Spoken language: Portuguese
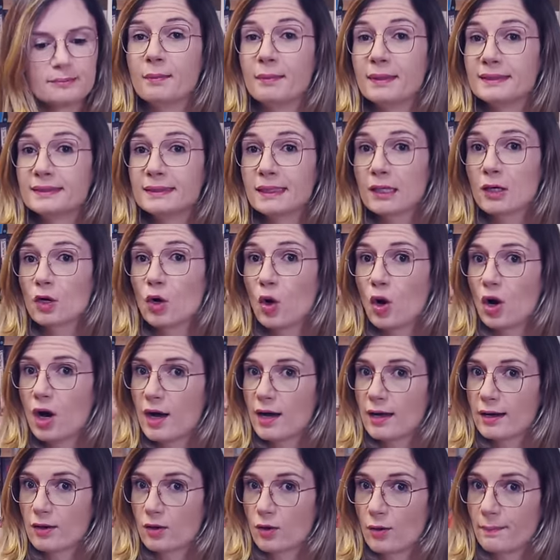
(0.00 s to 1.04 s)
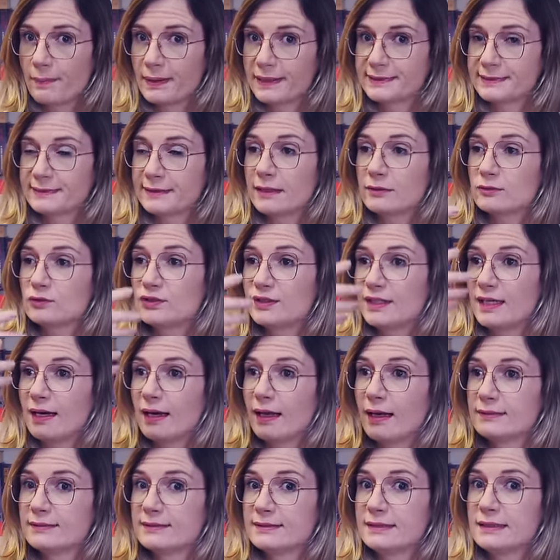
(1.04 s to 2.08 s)
Mas agora, passado sei
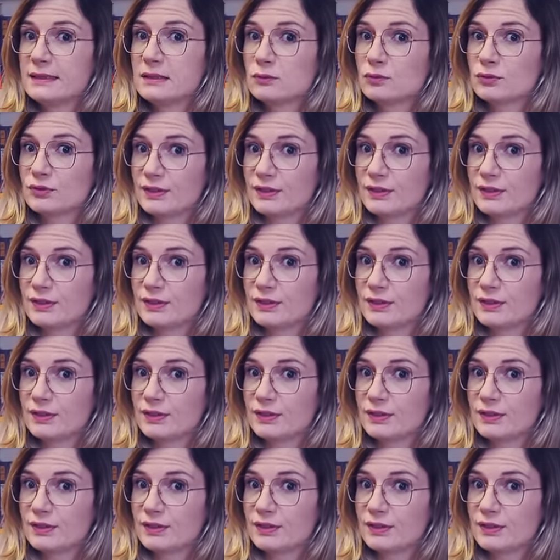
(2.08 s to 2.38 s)
lá, 5,